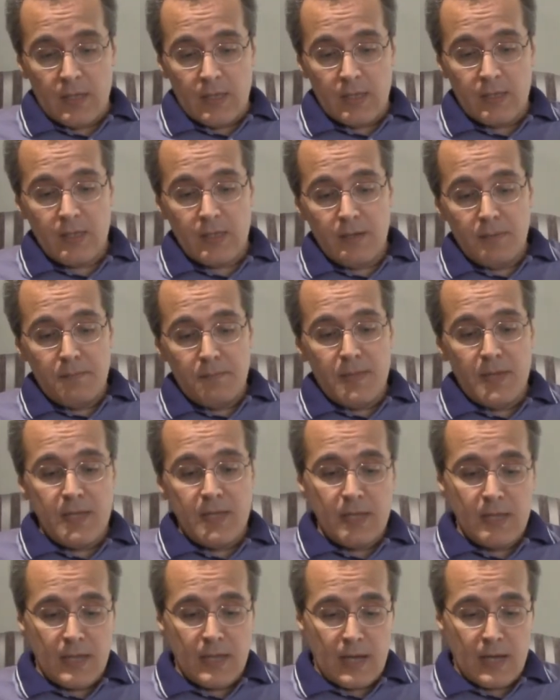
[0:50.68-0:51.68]

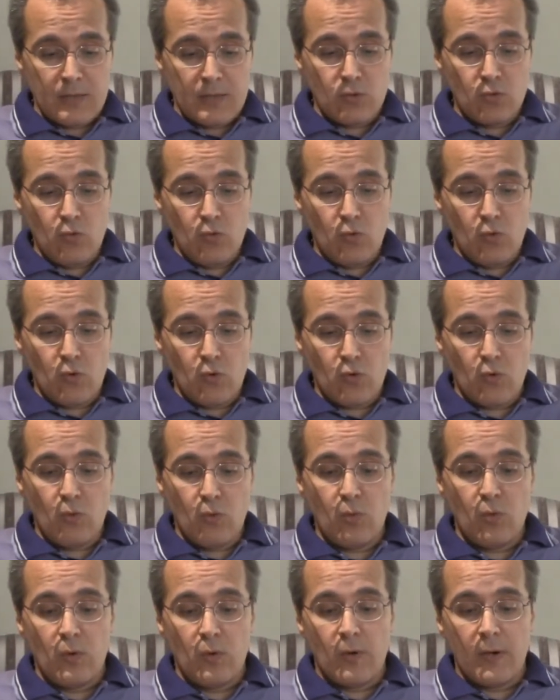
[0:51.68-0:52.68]
Também atuou
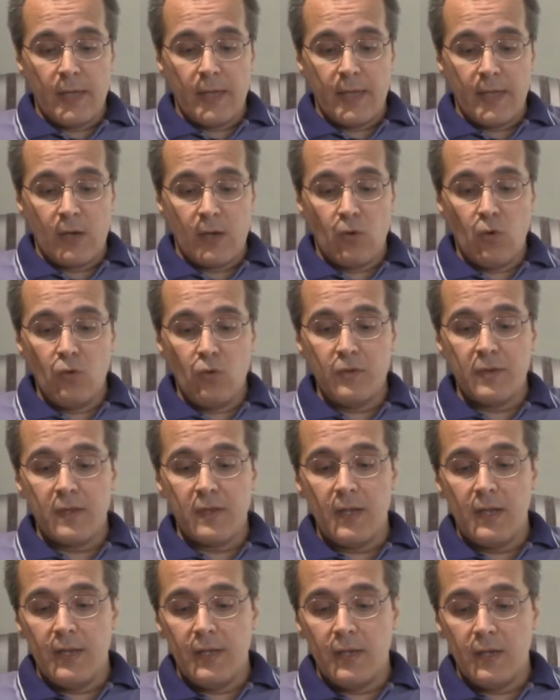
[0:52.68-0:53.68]
como é,
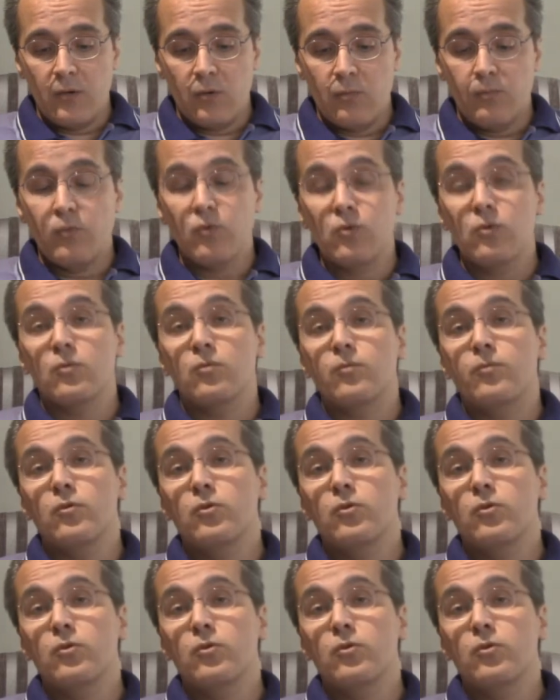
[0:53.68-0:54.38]
conselheiro por,